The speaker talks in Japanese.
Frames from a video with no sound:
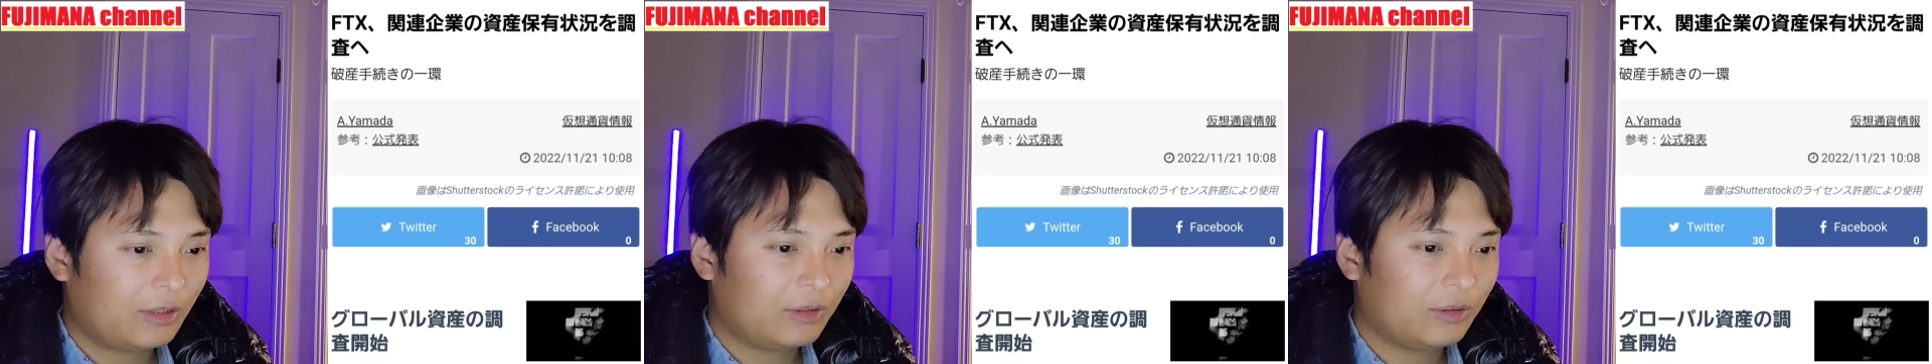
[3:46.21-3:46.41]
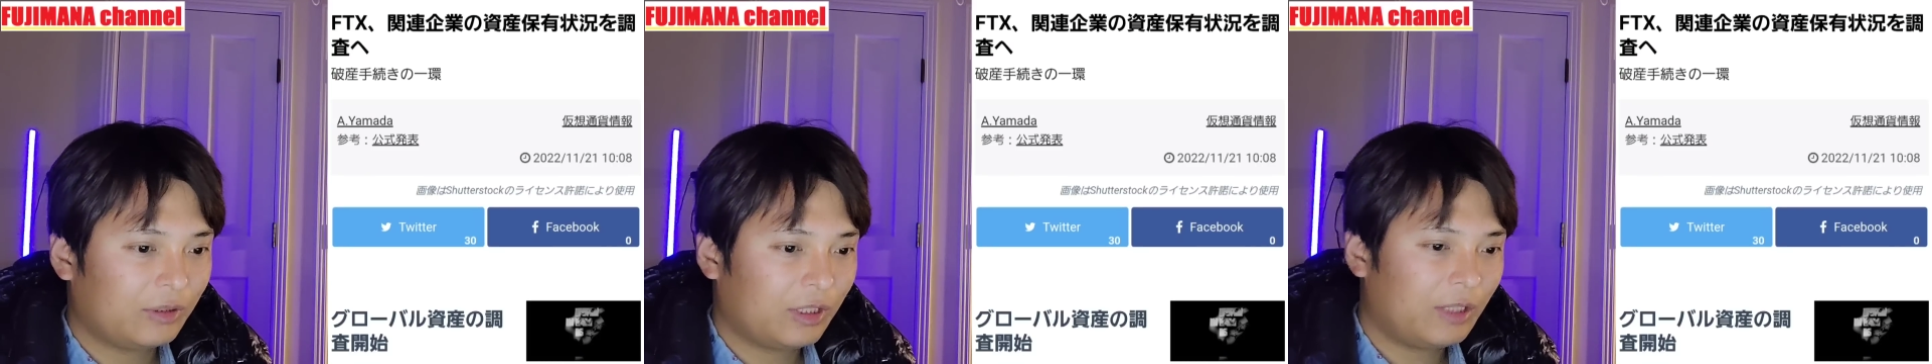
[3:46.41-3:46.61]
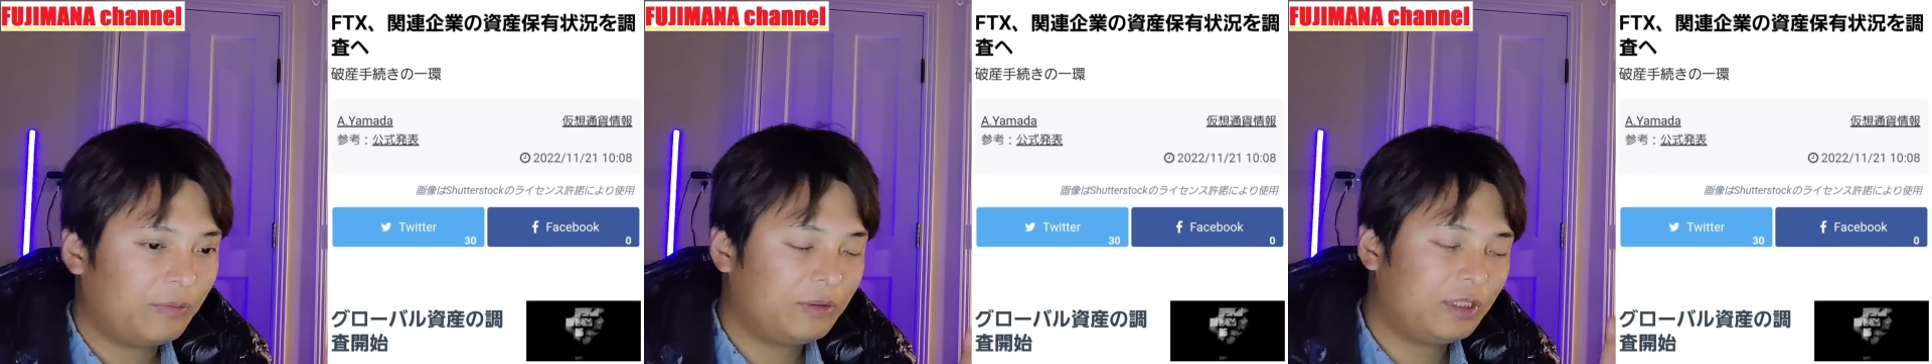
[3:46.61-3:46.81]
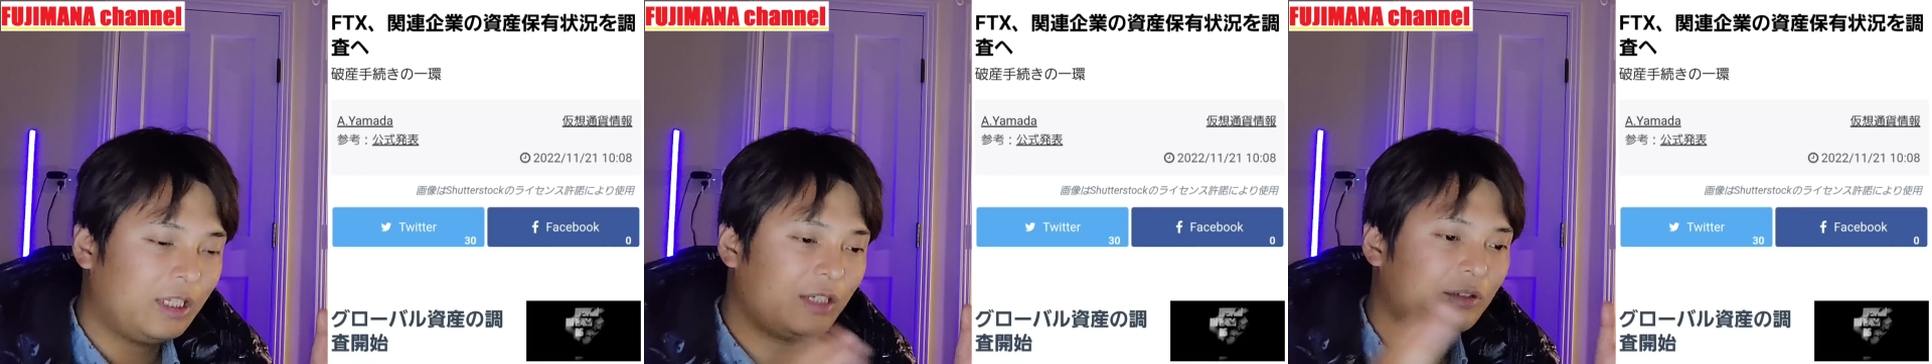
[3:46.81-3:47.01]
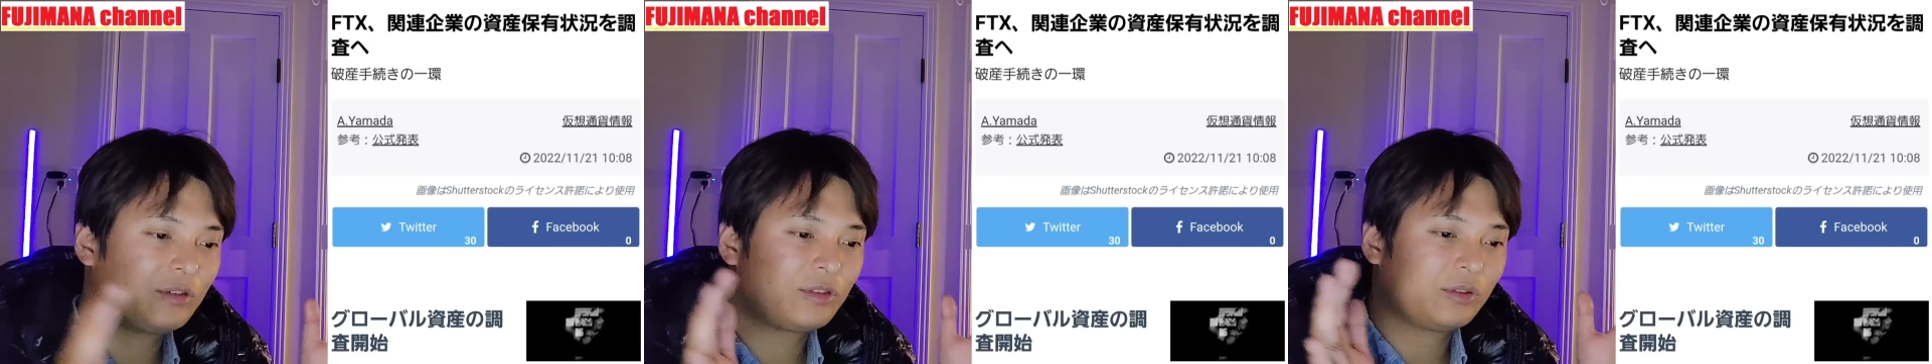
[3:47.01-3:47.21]
えっと、
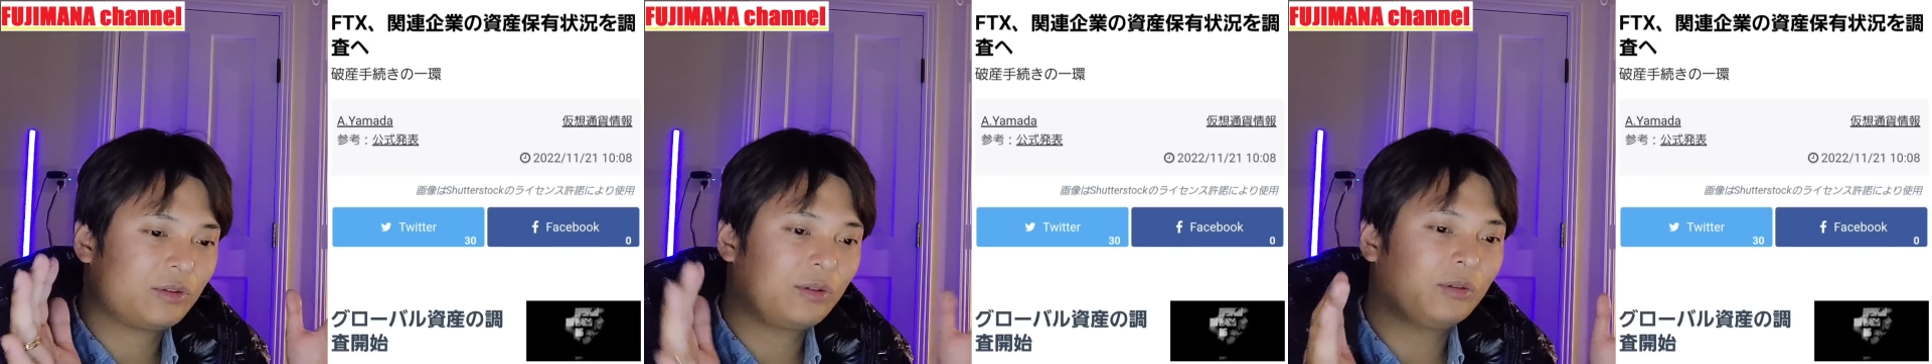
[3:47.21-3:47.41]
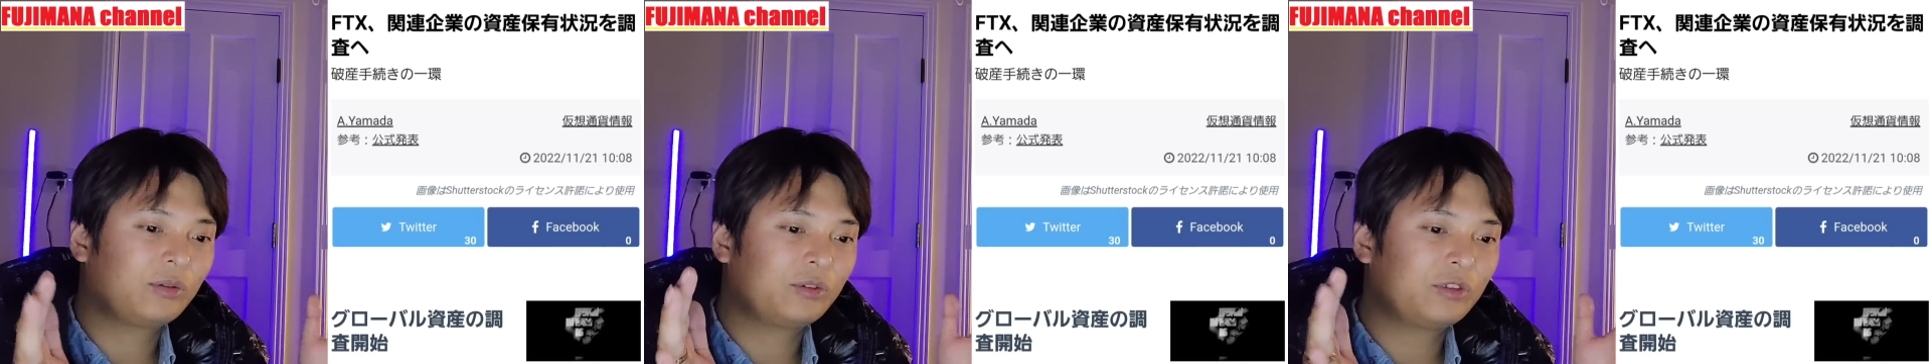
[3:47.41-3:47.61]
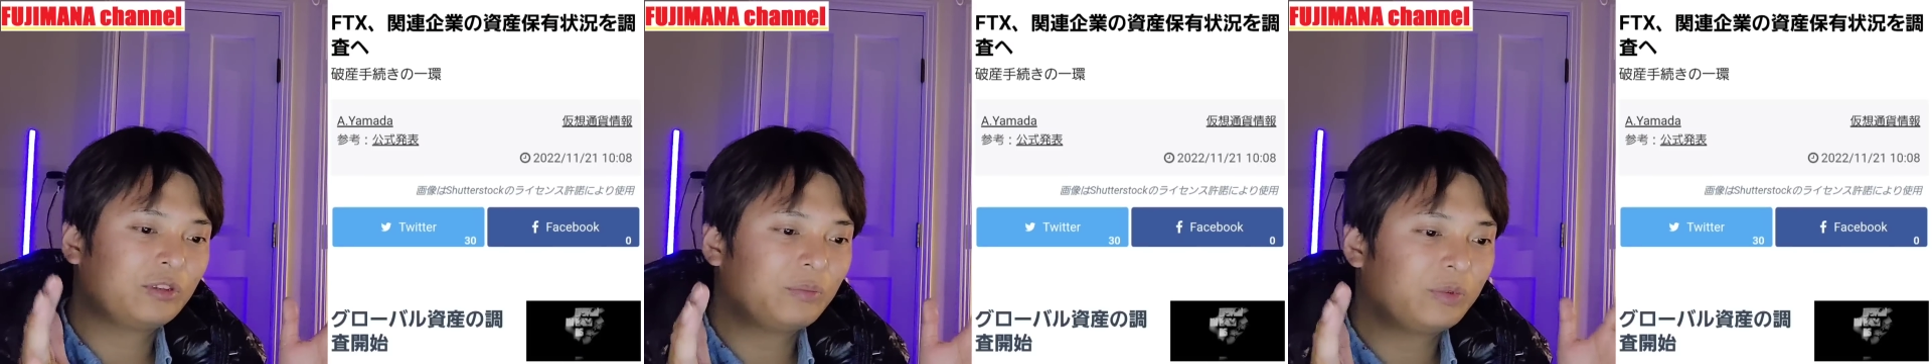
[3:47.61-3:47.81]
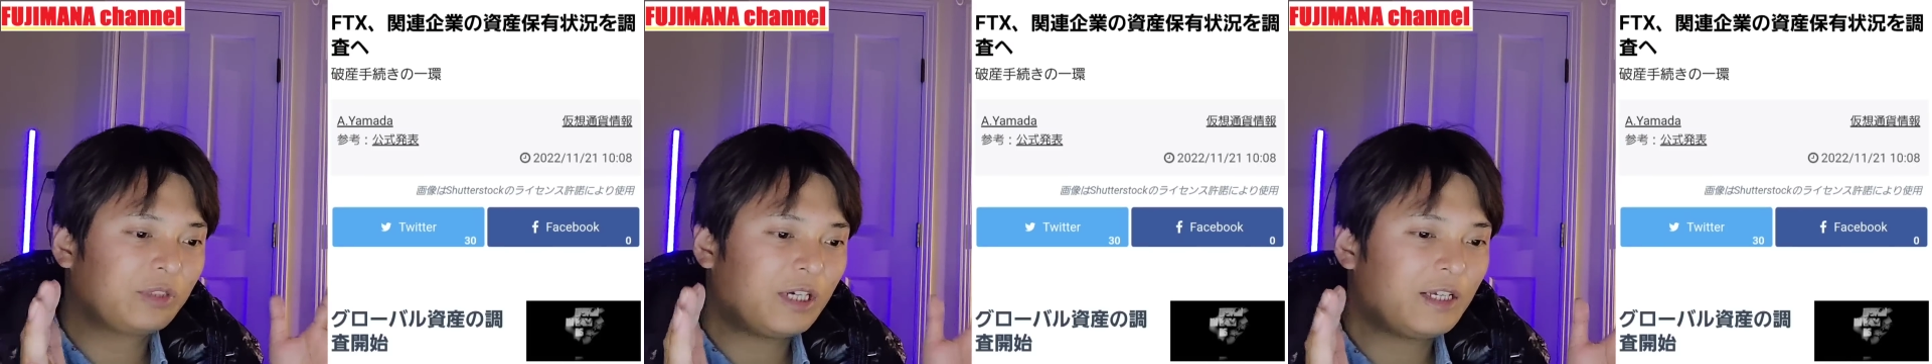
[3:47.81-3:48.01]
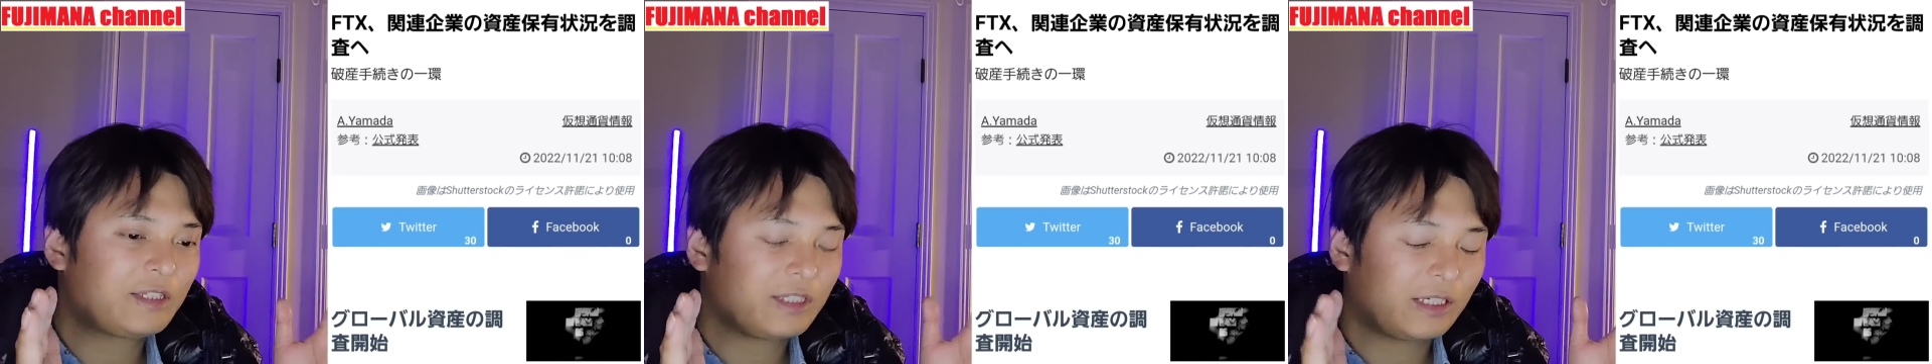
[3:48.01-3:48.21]
FTX のグループ
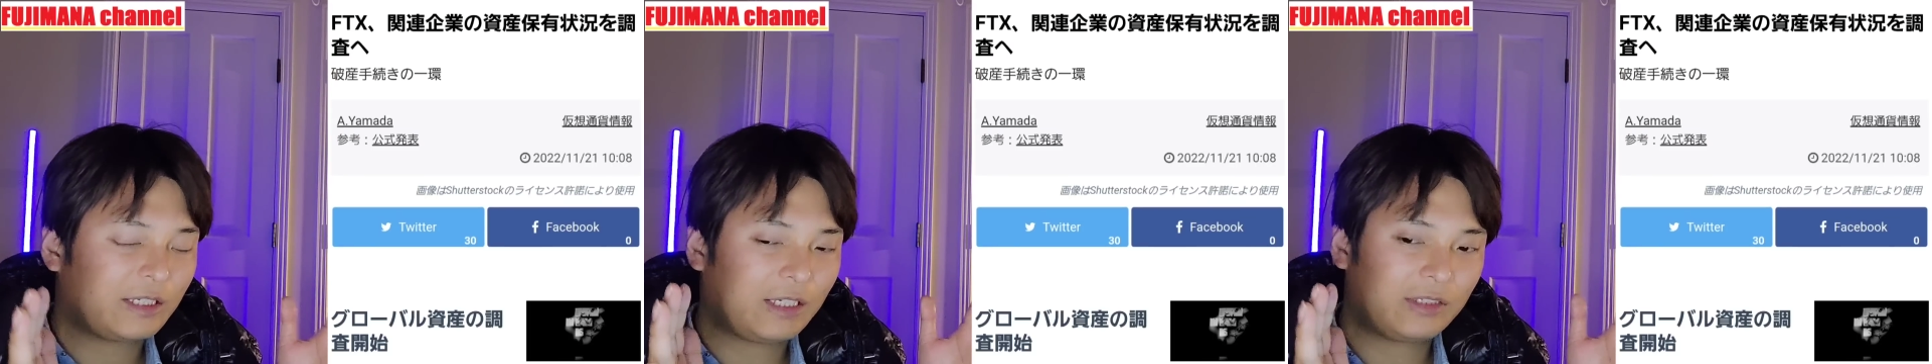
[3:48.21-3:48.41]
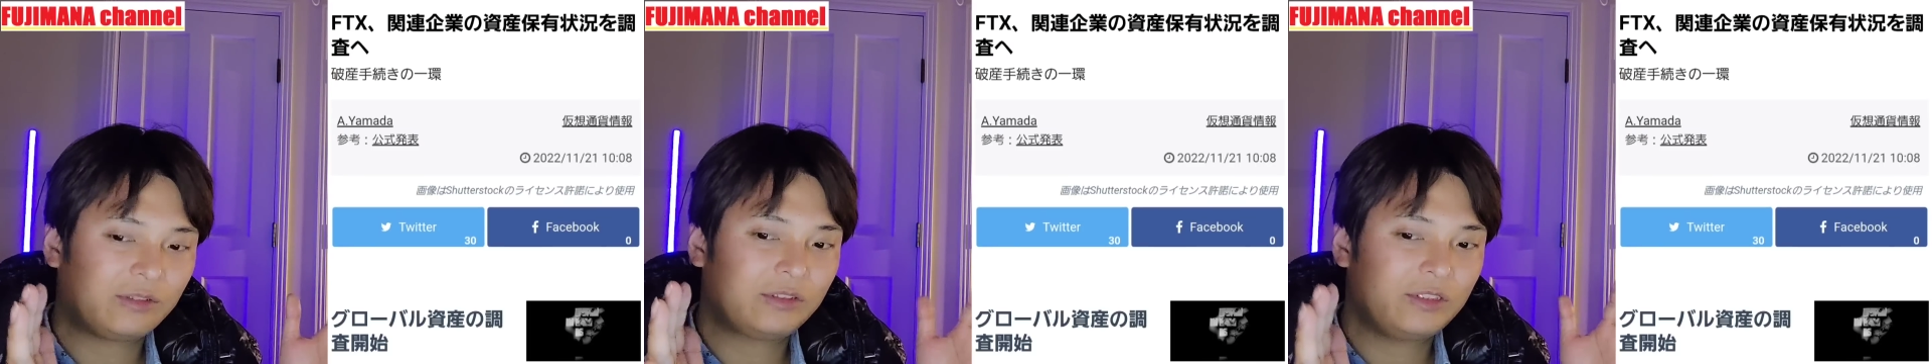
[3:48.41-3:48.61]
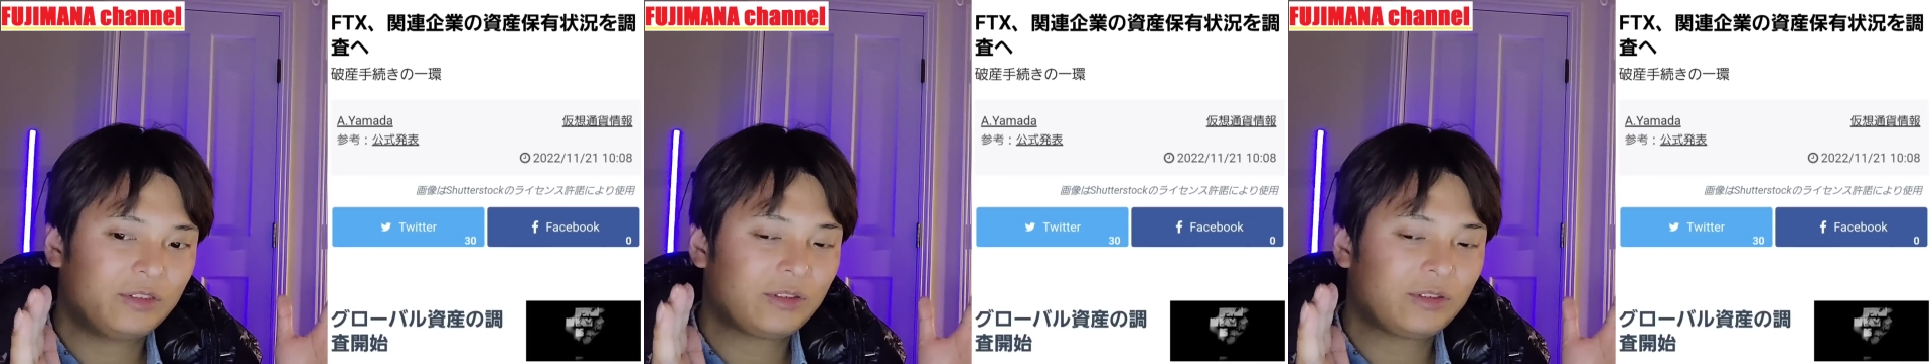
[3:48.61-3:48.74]
会社が100